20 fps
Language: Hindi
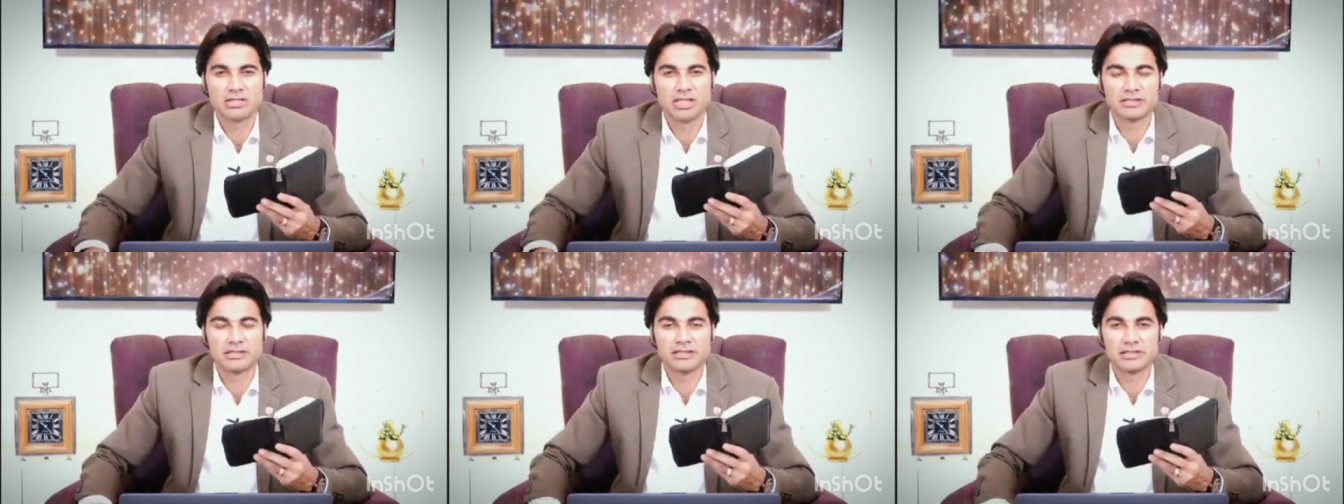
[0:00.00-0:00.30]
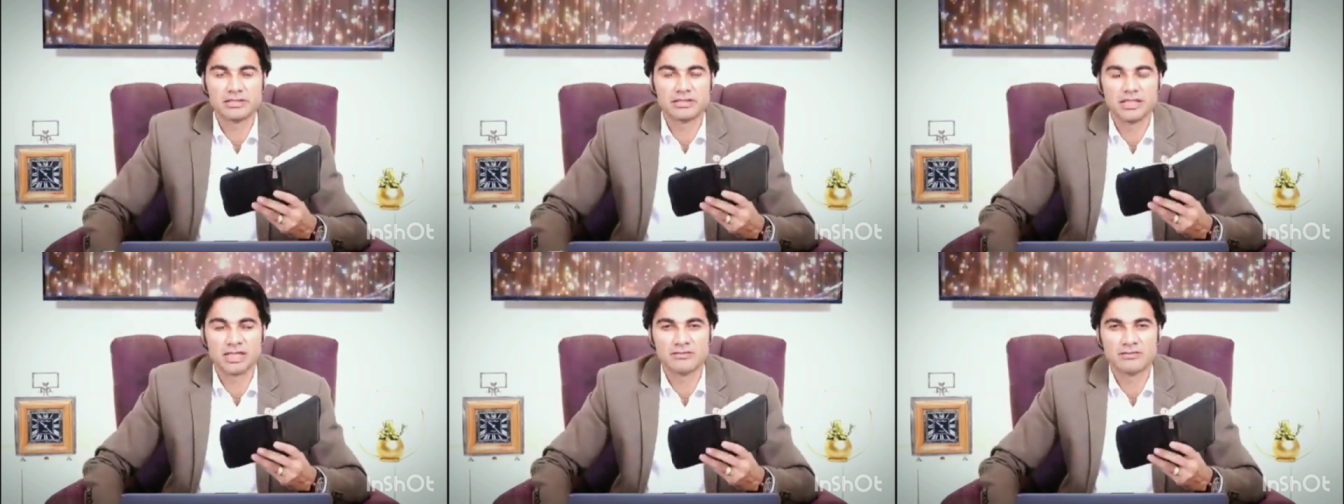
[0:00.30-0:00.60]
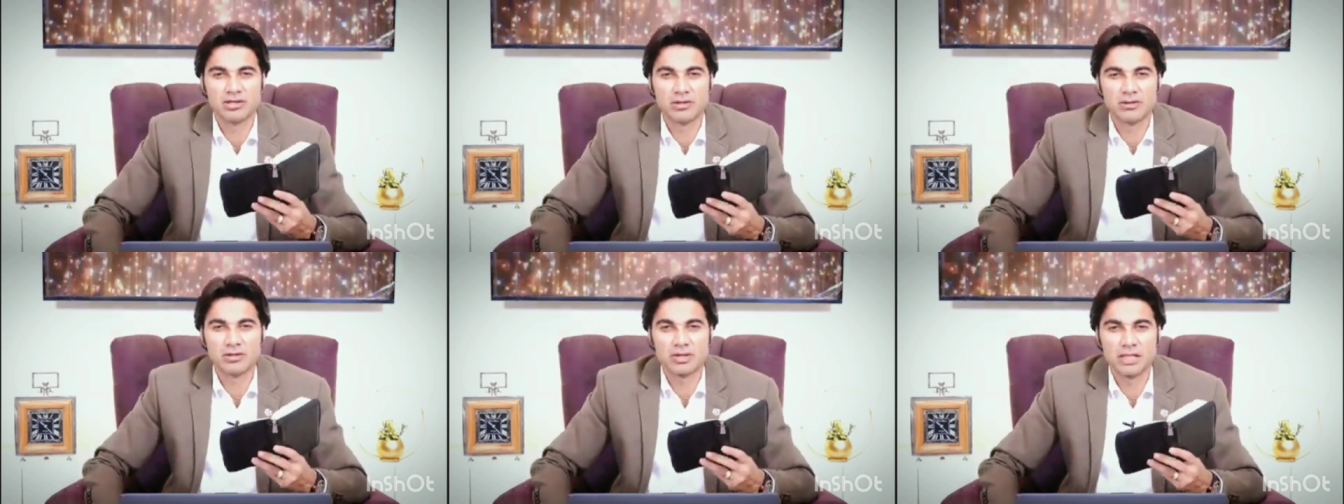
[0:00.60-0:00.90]

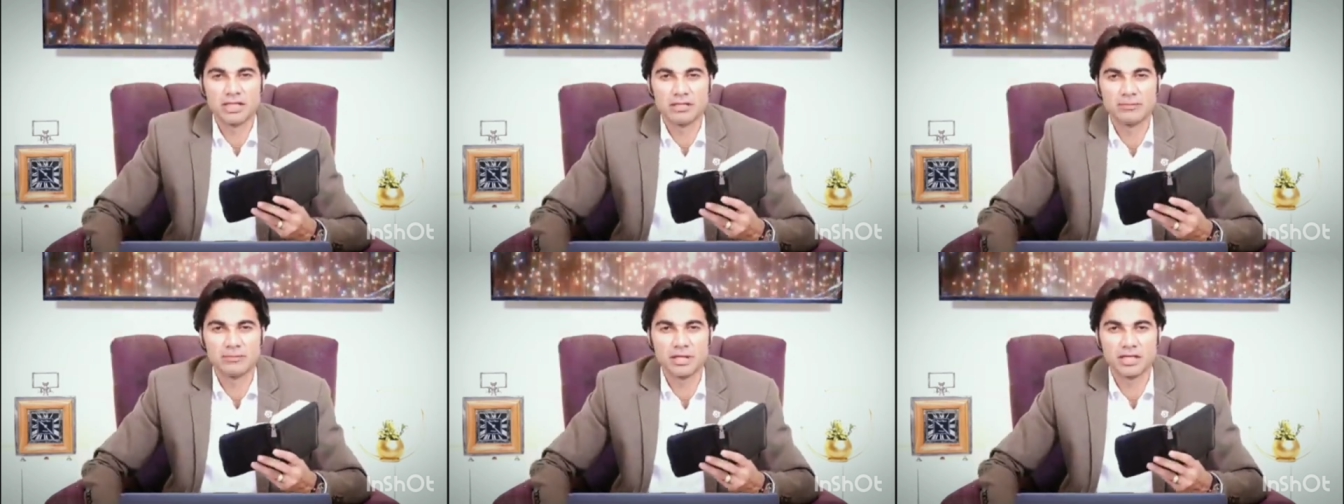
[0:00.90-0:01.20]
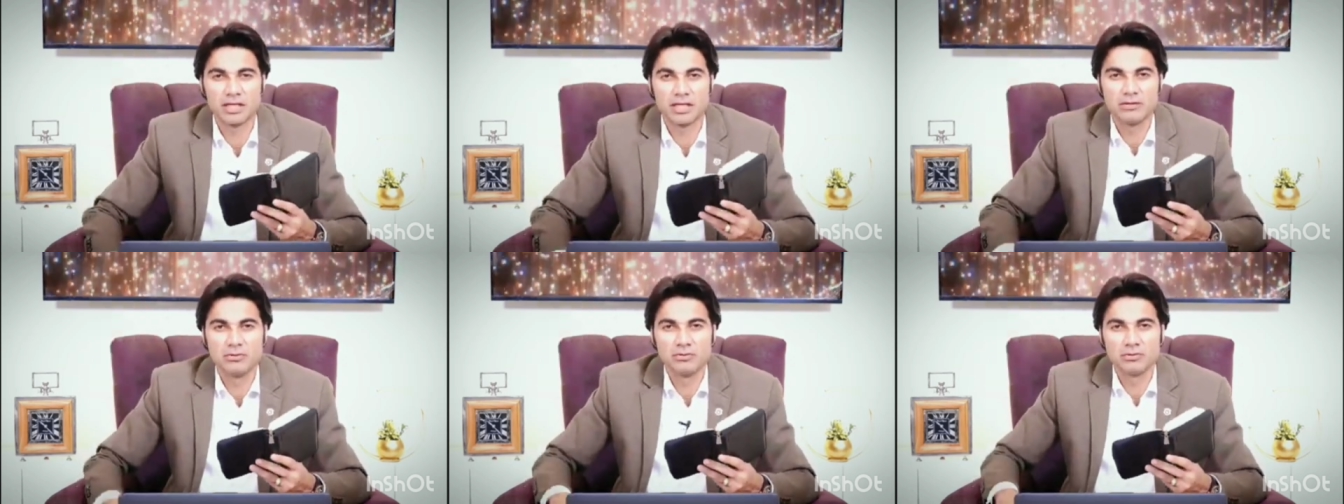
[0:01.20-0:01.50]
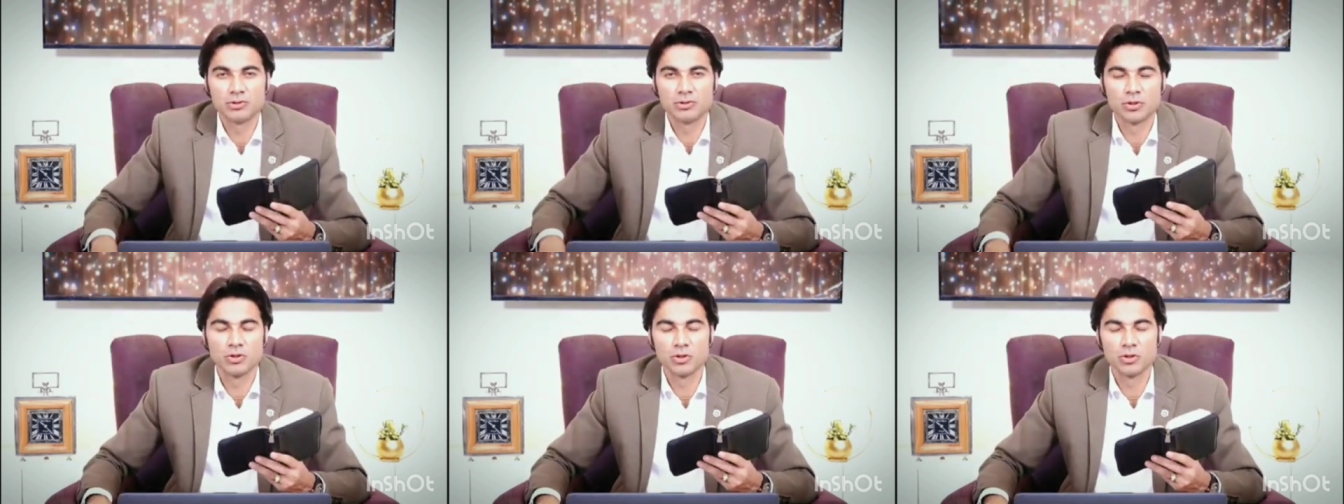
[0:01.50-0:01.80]
छत्तीसगढ़ वालों के लिए पढ़ रहा
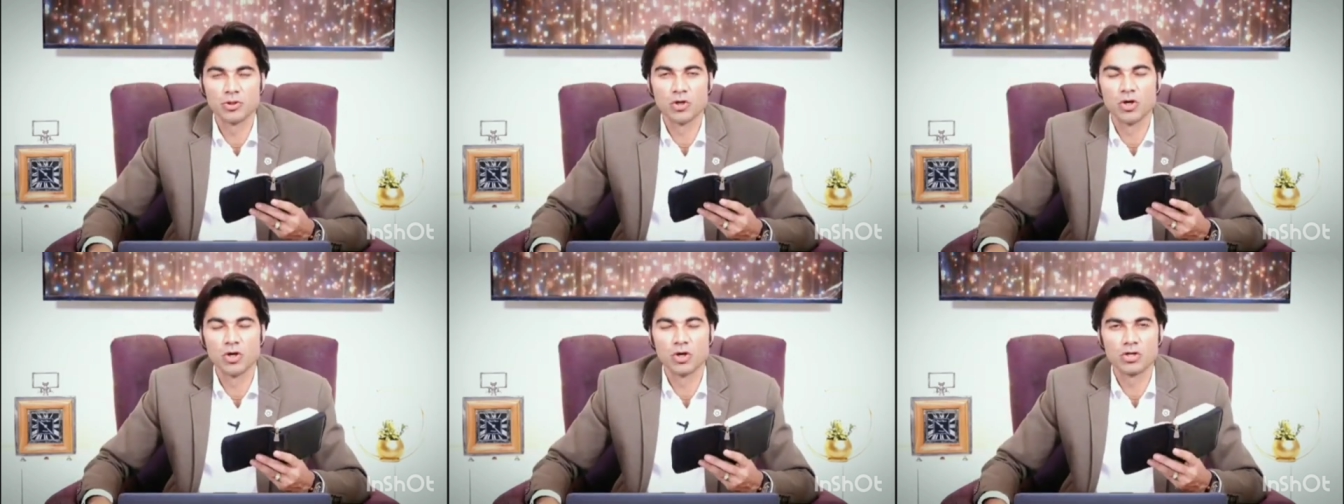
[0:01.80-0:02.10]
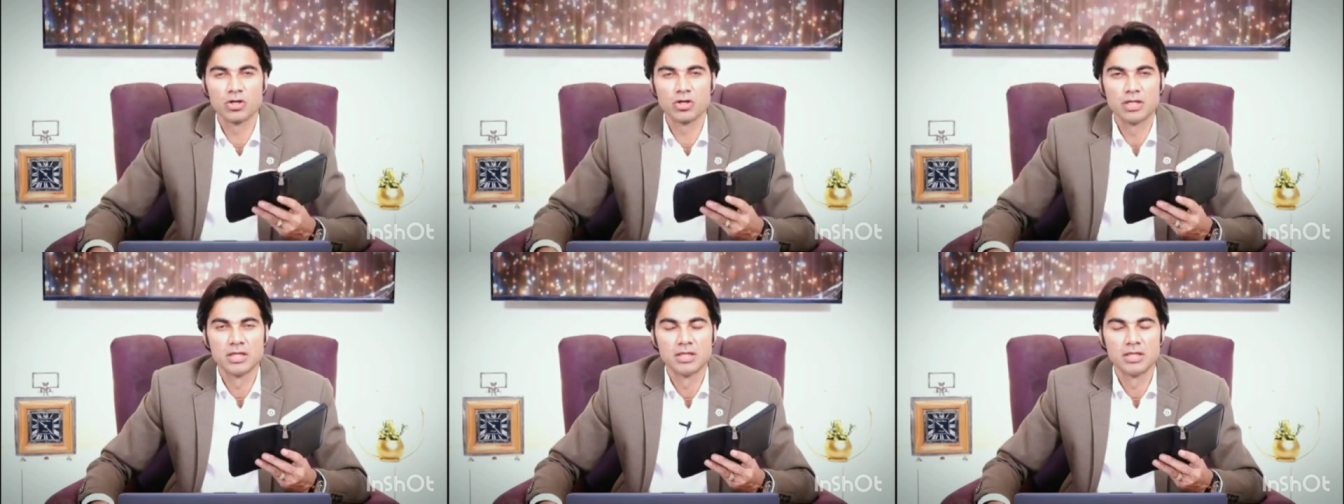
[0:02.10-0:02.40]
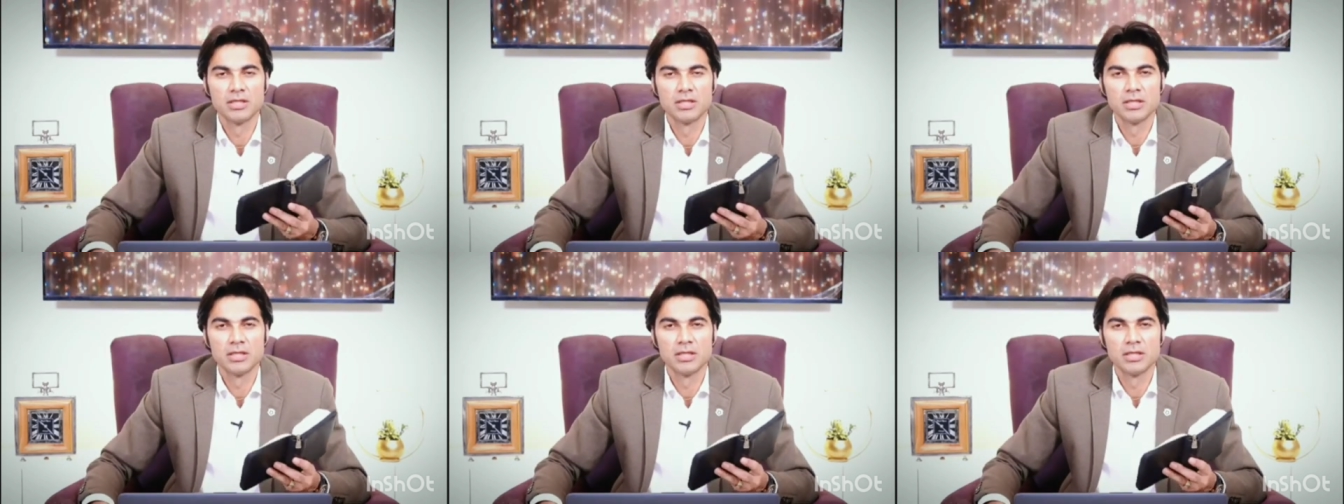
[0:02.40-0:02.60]
हूँ जो लोग